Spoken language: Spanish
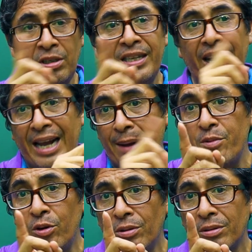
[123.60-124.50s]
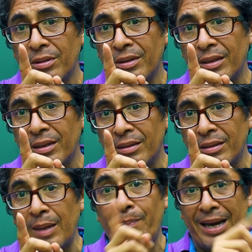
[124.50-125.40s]
intercambio
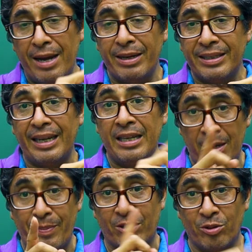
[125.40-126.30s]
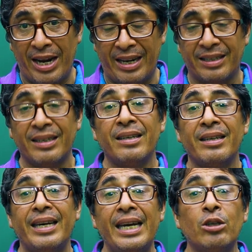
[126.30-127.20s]
de palabras entre personajes.
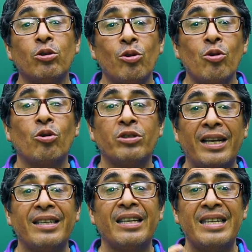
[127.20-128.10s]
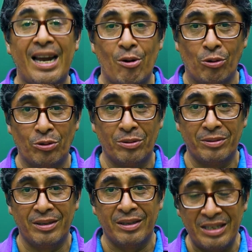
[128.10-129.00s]
Esos son constantes diálogos.
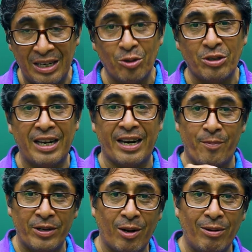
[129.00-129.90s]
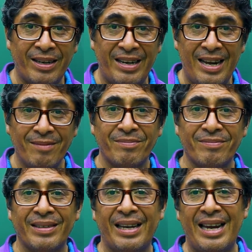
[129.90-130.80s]
Y entonces, ¿la respuesta cuál sería?
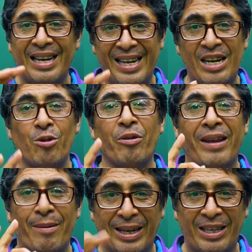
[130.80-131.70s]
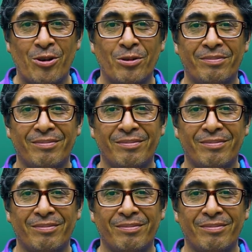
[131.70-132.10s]
El género dramático.